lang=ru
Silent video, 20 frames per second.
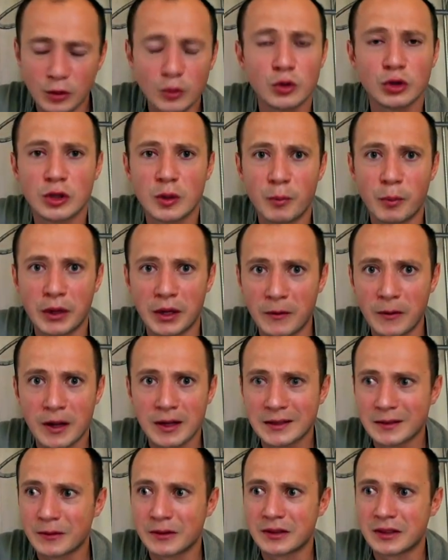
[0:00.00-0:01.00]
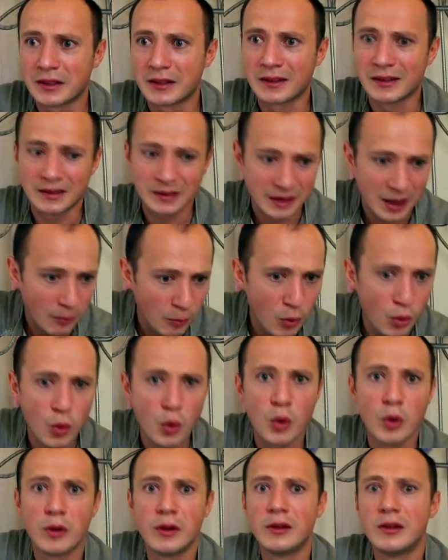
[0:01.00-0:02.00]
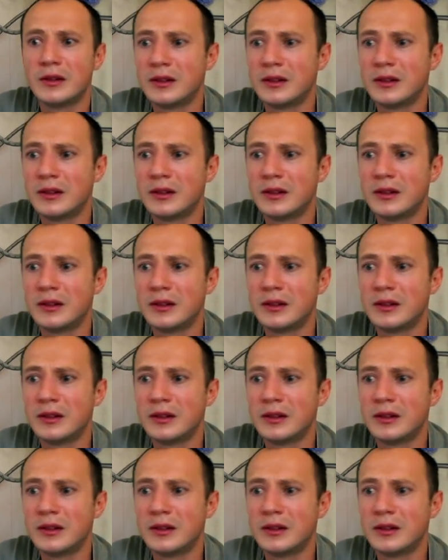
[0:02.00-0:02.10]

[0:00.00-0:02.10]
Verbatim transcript: нужно привязываться к тому,